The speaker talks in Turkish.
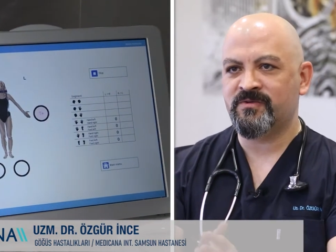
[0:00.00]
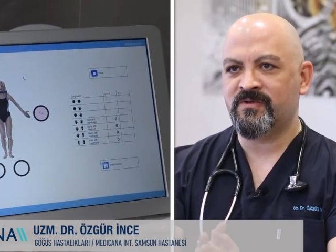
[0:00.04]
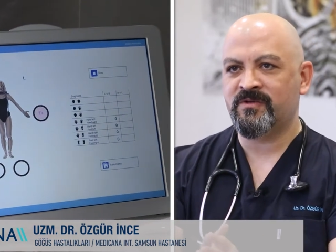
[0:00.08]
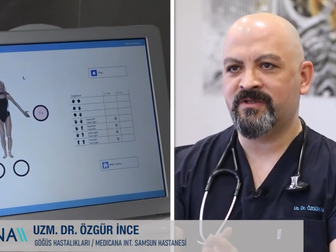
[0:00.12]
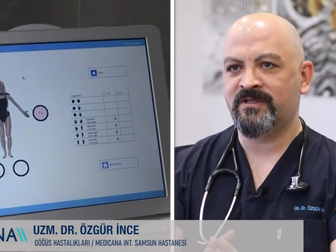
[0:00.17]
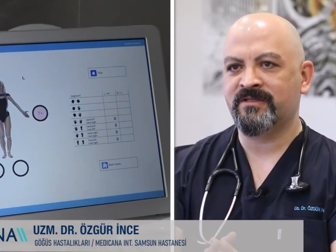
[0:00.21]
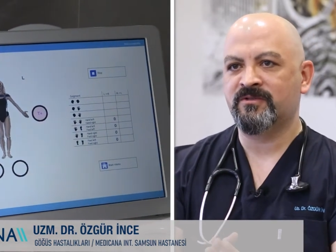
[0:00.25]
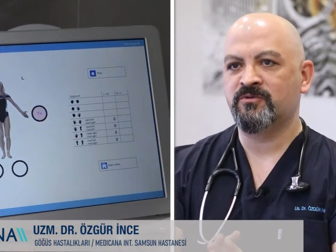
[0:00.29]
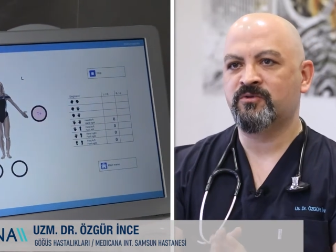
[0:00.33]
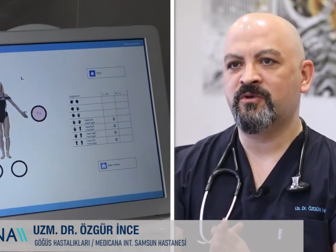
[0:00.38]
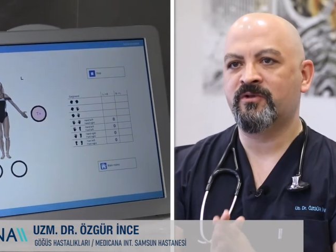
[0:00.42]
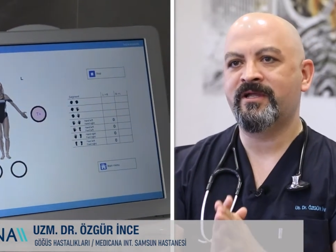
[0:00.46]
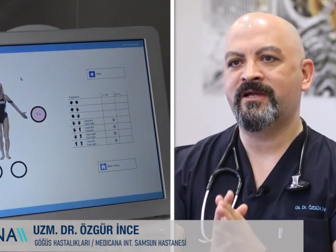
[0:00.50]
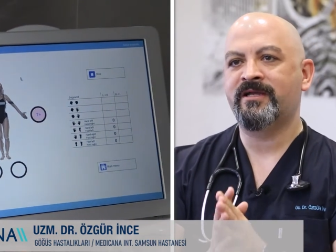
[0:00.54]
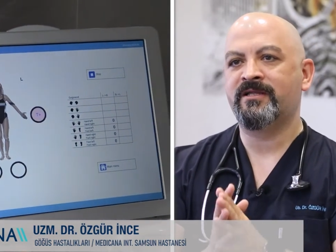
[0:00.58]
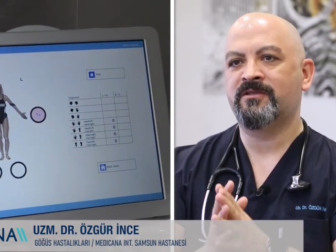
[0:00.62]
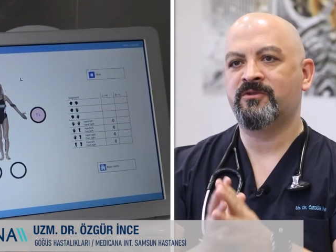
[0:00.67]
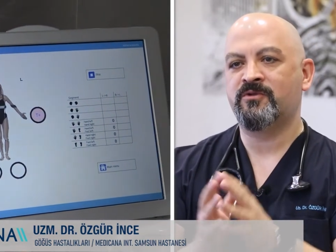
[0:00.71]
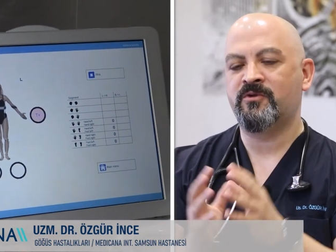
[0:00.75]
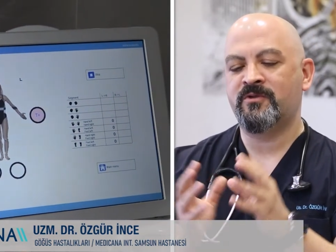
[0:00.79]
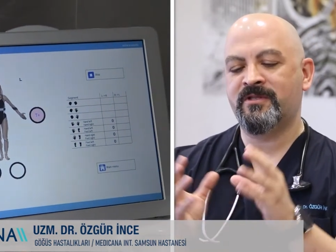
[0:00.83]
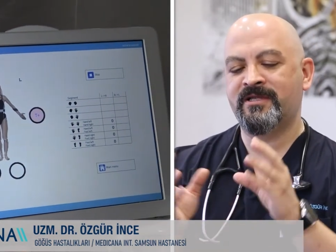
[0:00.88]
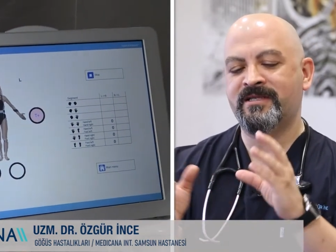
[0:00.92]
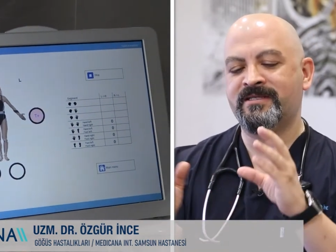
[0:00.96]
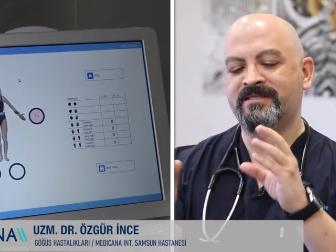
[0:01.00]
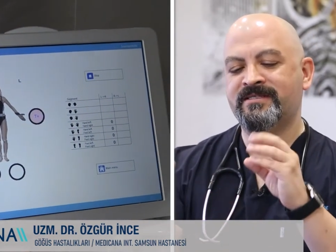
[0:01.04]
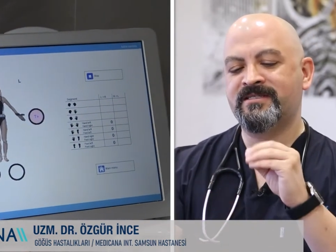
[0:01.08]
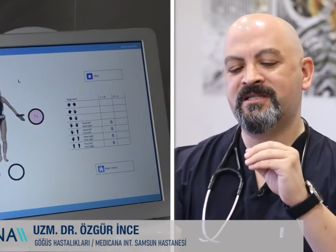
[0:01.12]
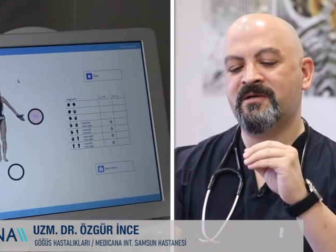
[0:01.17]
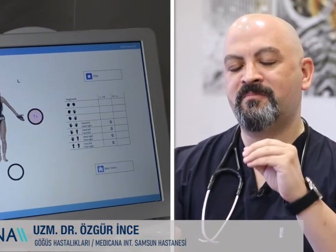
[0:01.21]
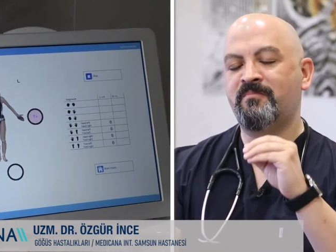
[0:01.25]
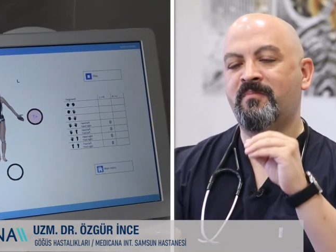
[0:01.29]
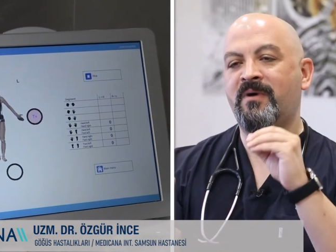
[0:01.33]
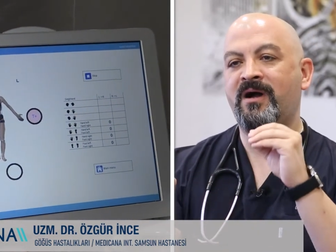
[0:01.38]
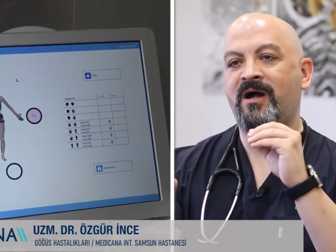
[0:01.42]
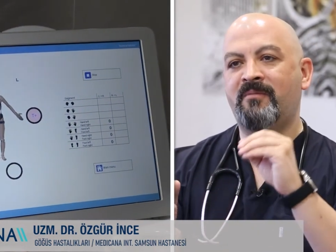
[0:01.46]
Dolay,
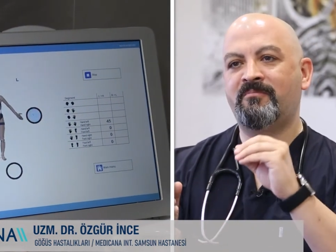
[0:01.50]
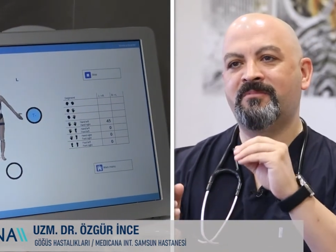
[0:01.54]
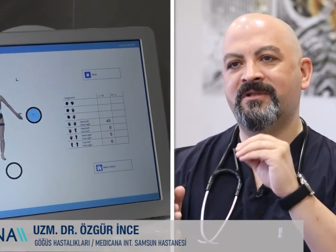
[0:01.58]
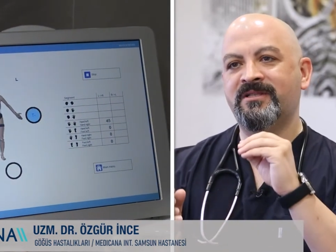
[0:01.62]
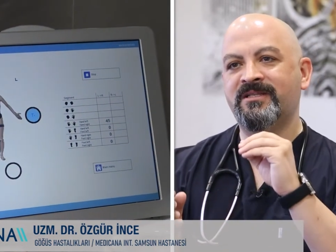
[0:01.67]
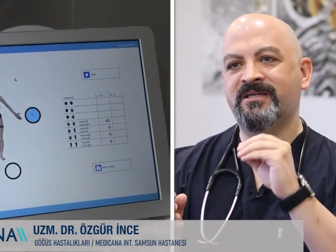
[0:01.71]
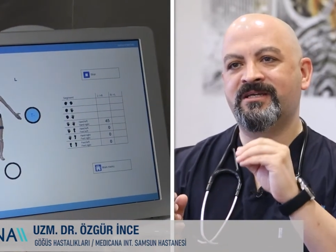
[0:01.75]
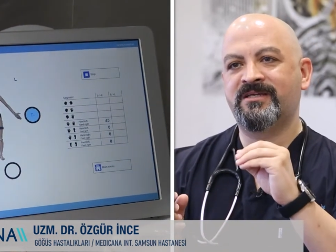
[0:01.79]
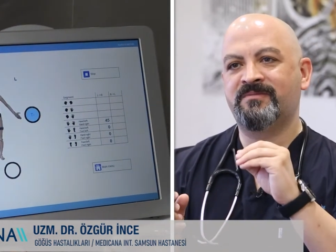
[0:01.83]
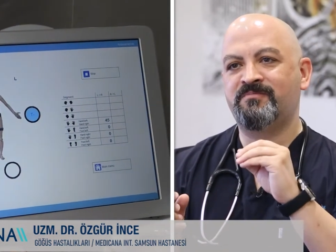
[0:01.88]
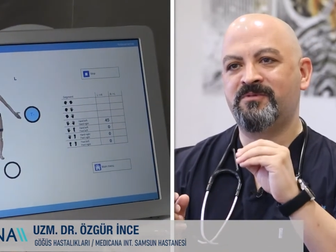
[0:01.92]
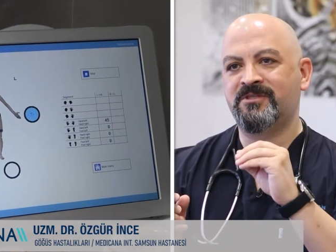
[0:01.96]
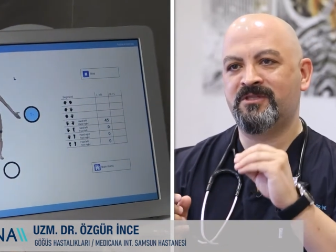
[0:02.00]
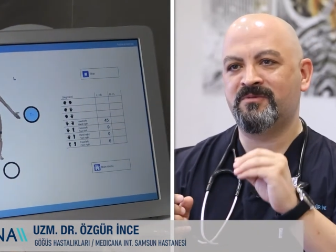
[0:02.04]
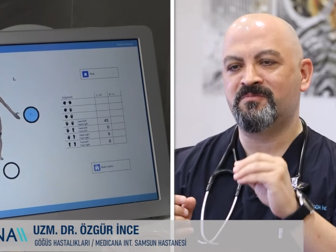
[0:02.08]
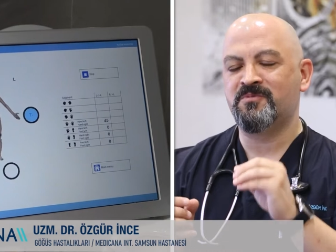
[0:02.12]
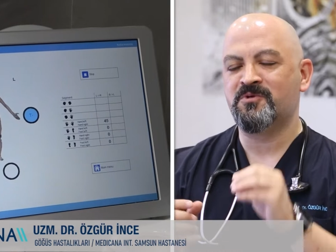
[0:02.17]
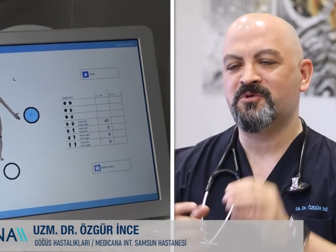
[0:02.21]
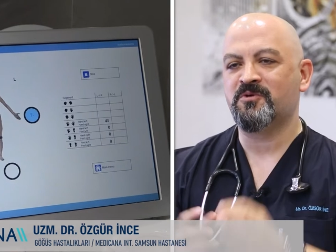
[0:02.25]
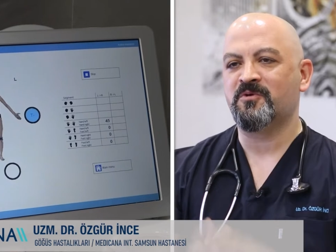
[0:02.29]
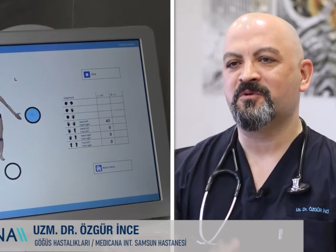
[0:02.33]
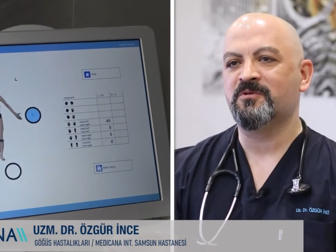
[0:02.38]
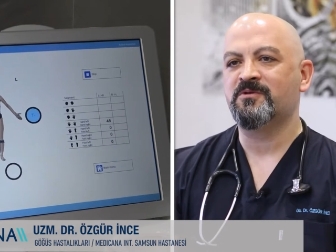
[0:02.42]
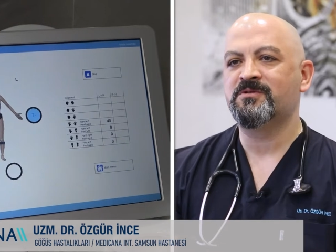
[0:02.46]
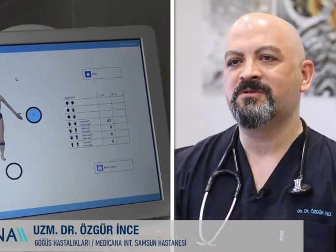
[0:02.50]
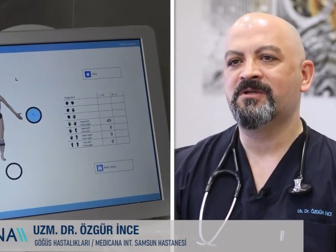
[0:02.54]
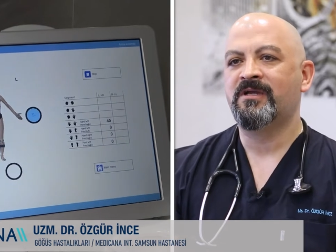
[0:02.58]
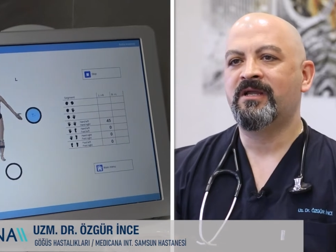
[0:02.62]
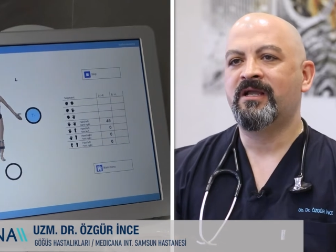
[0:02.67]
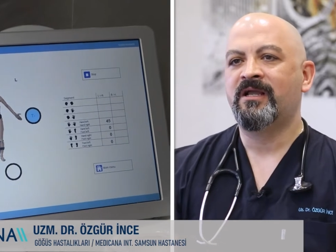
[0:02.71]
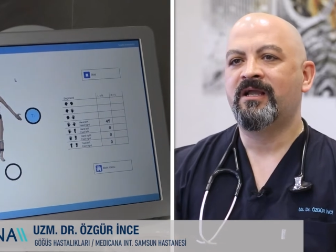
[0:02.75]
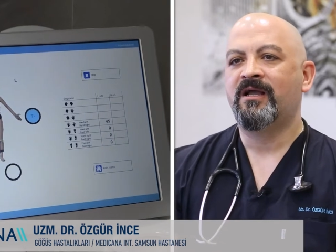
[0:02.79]
dolayısıyla bağımlılık bitmiş olur.